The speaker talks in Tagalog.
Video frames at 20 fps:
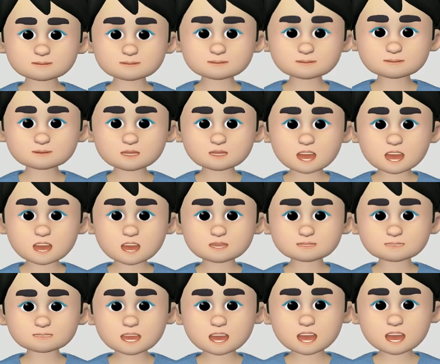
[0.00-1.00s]
ng
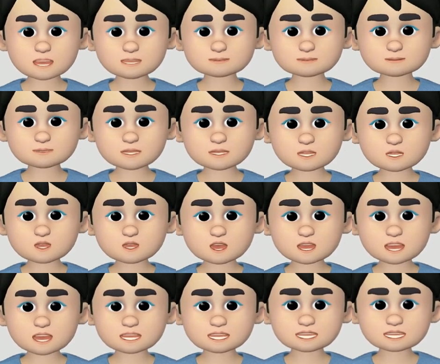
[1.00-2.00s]

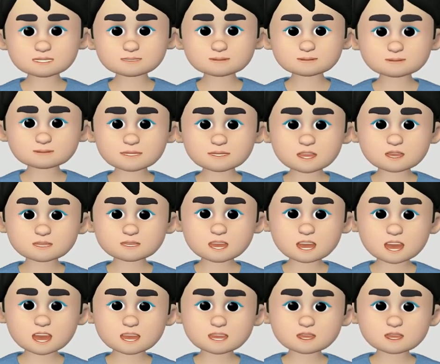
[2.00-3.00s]
pagkihiwalay o
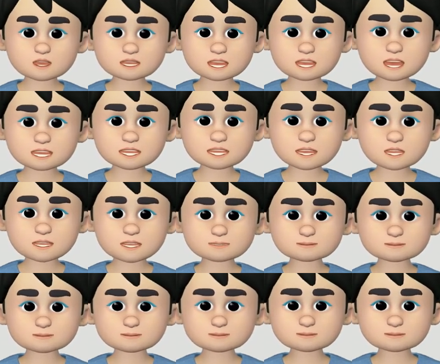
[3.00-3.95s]
paghati